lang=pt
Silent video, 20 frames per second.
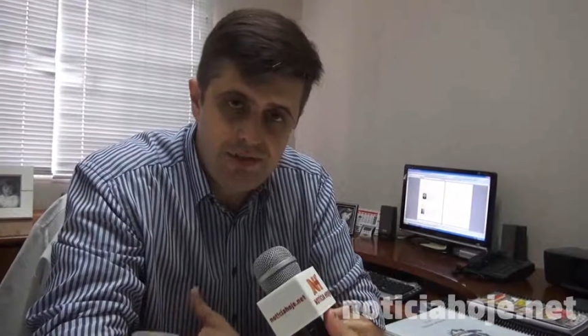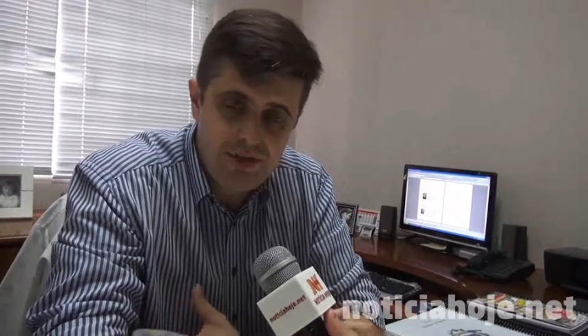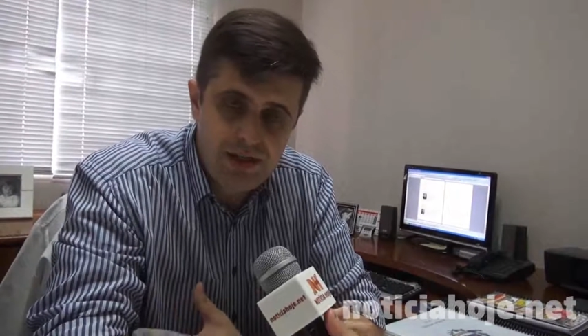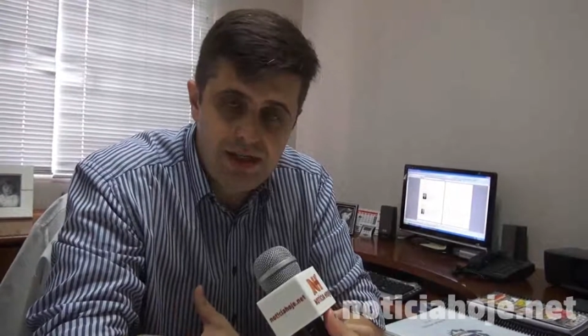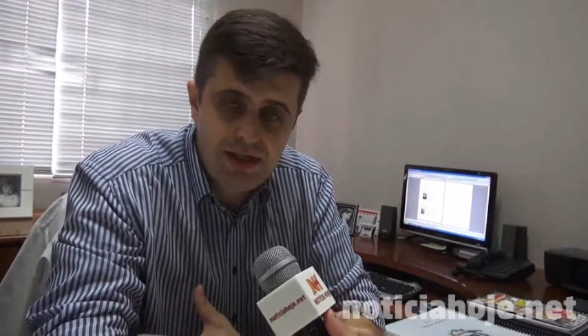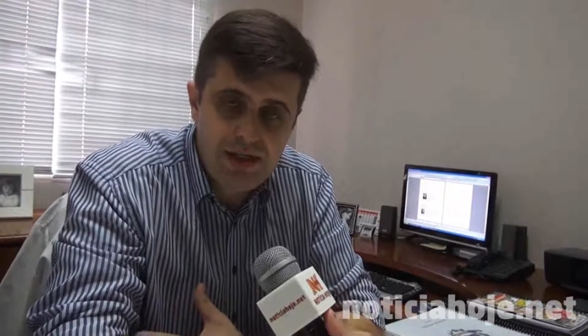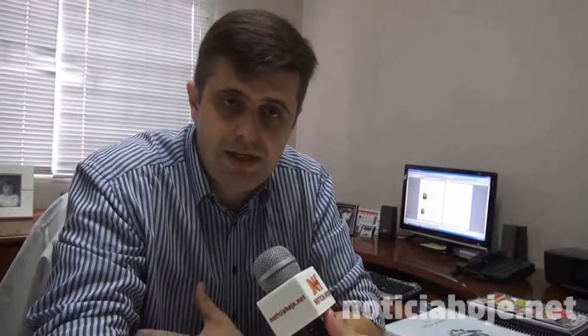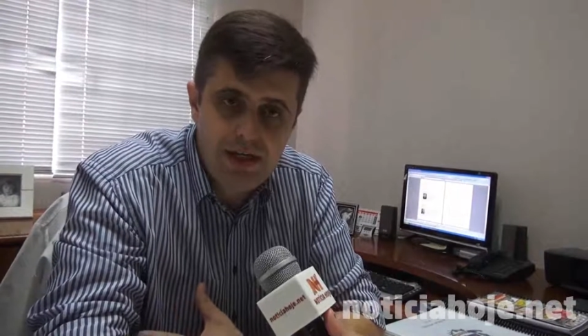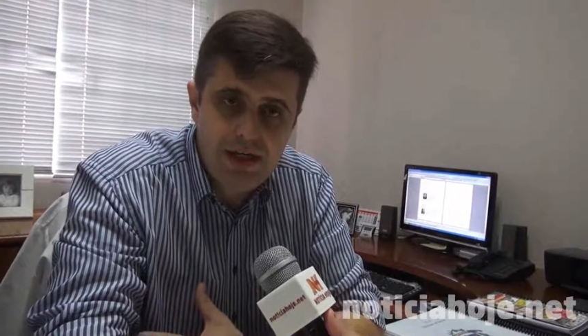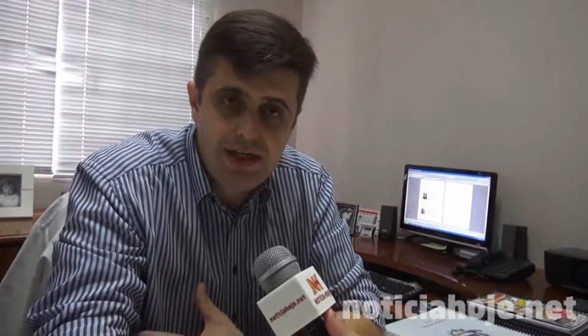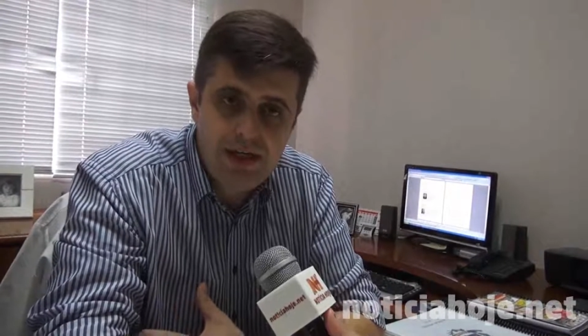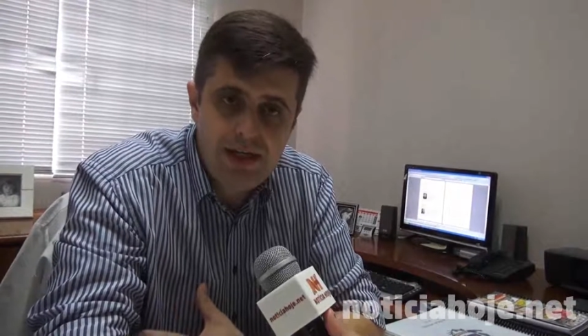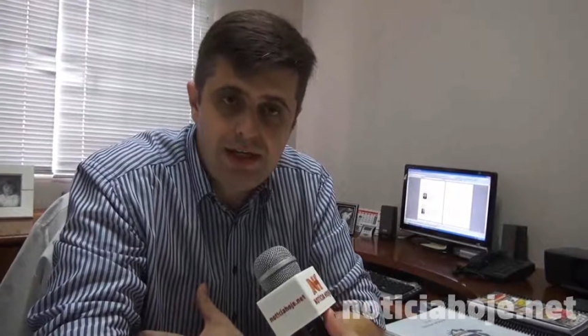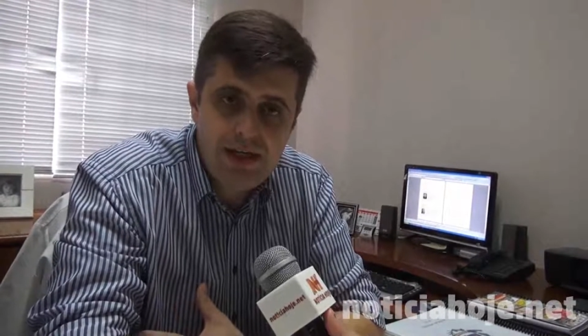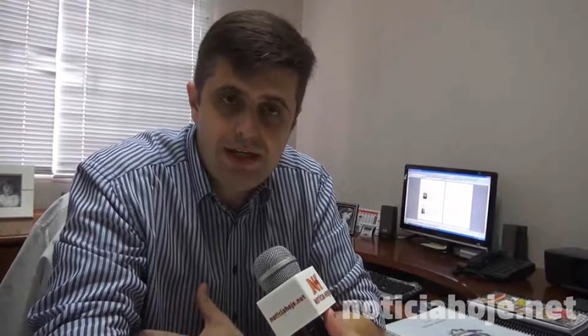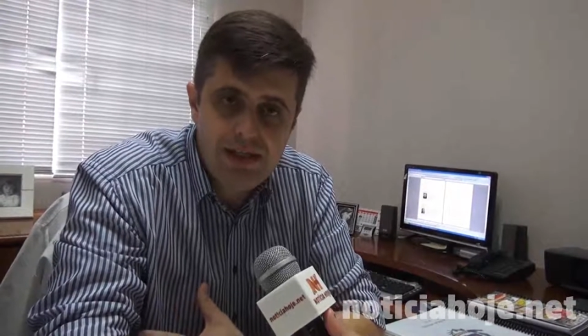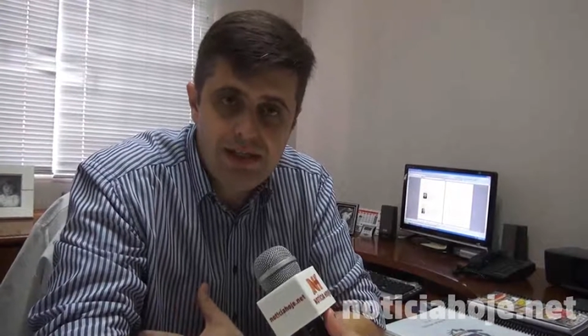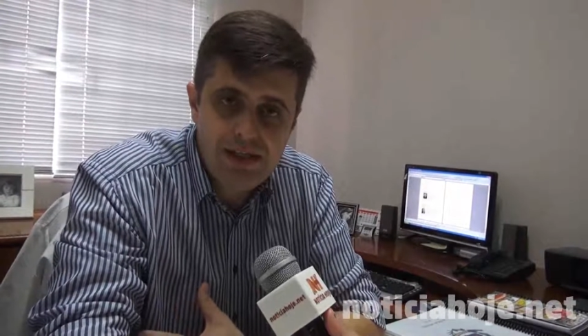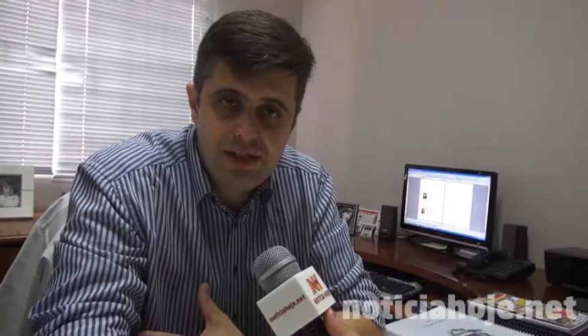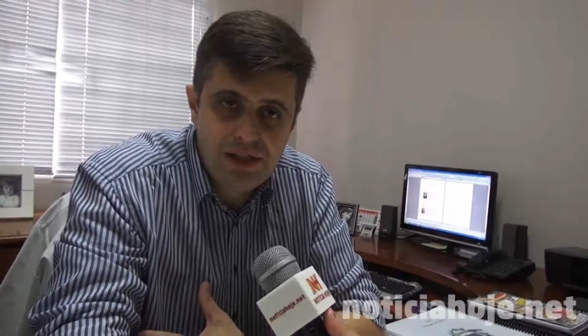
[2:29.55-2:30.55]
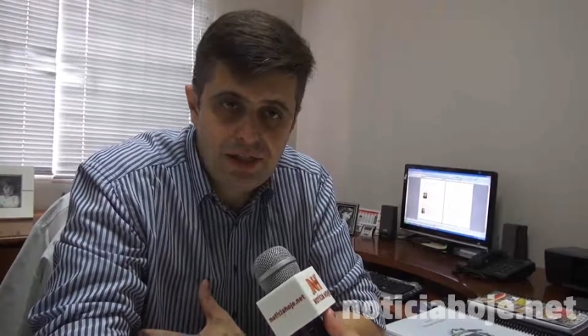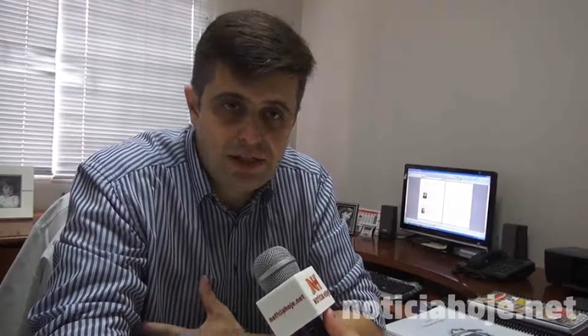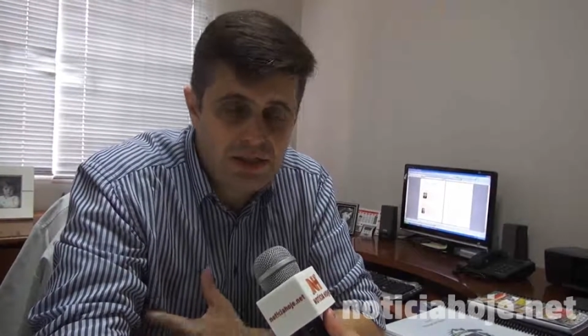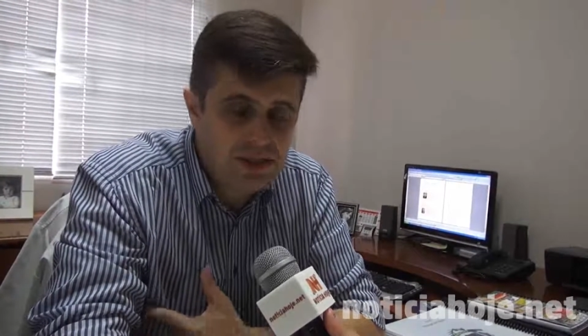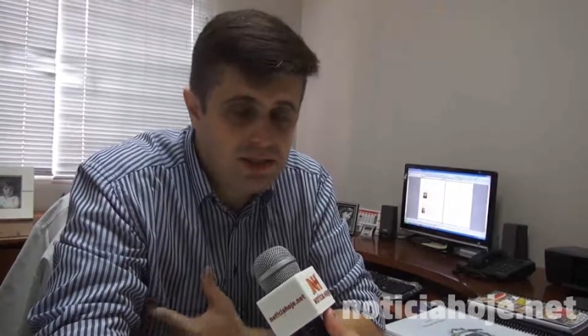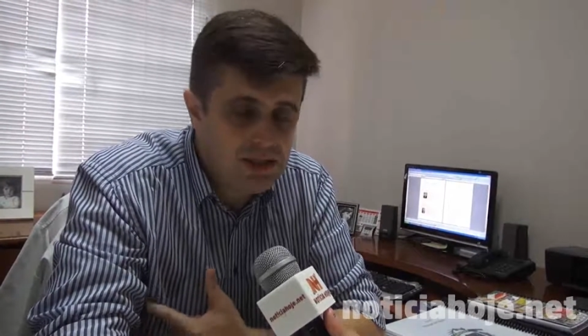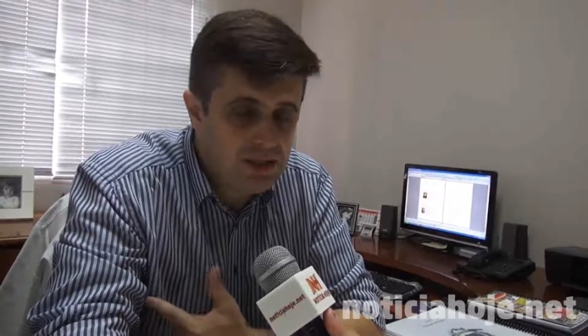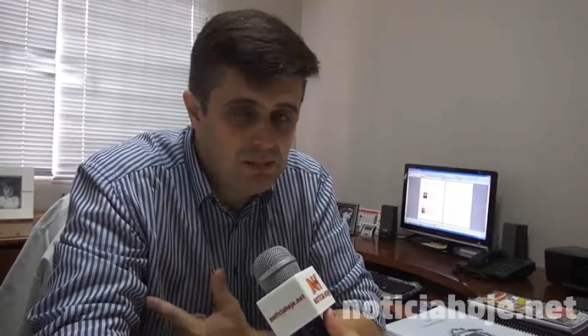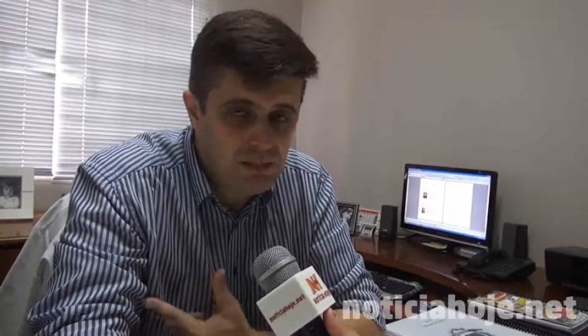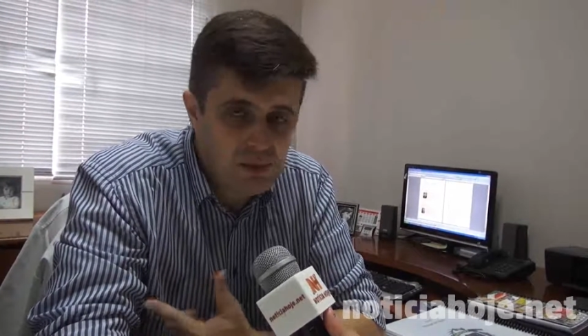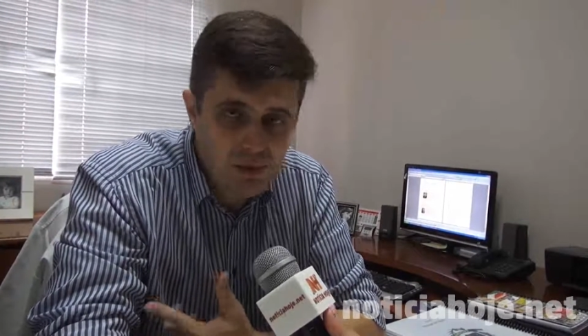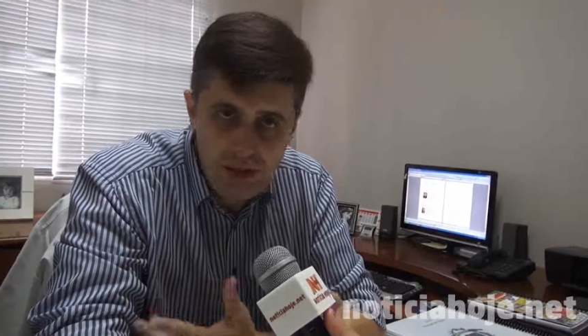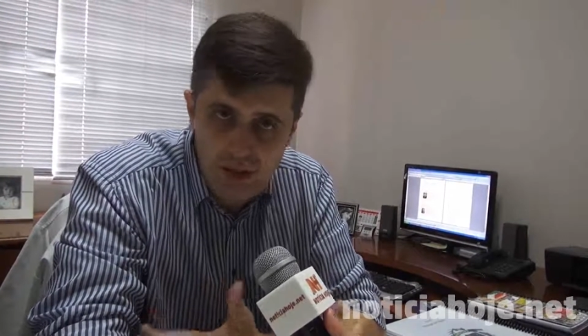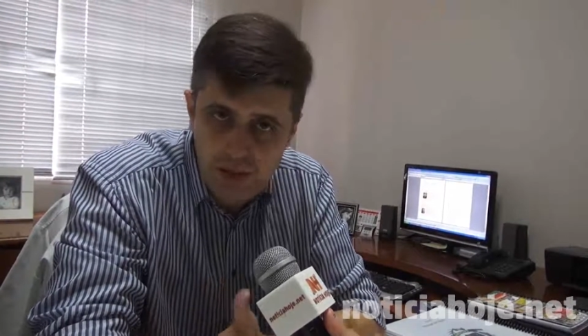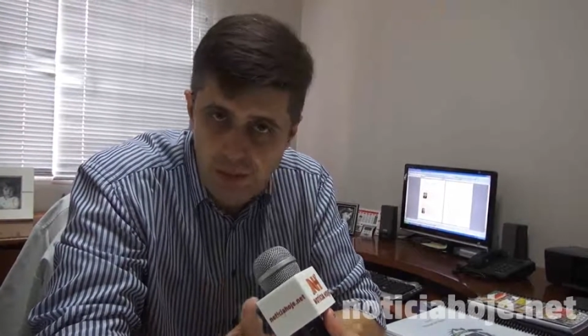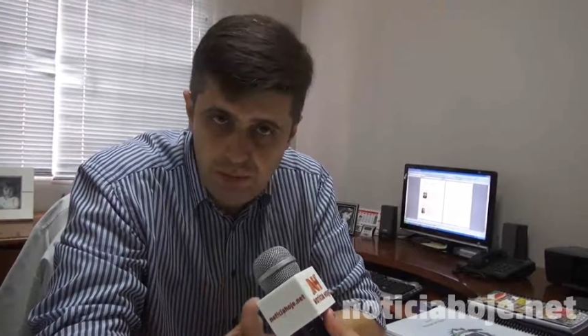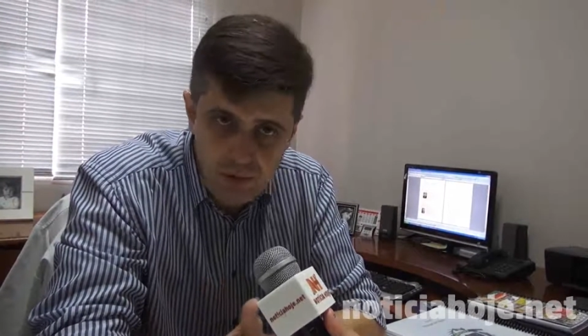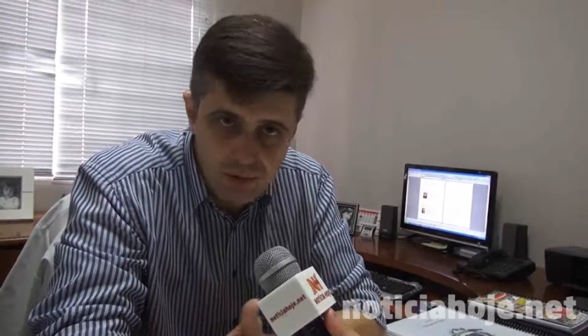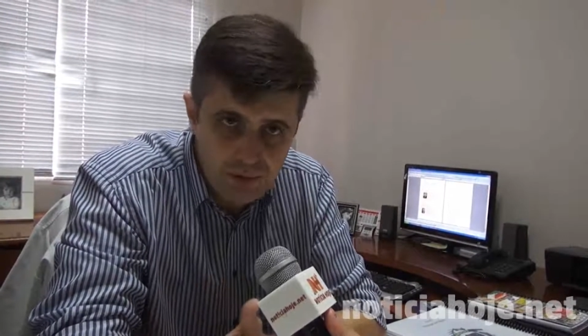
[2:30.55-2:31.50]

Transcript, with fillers: a ideia é que ele seja distribuído para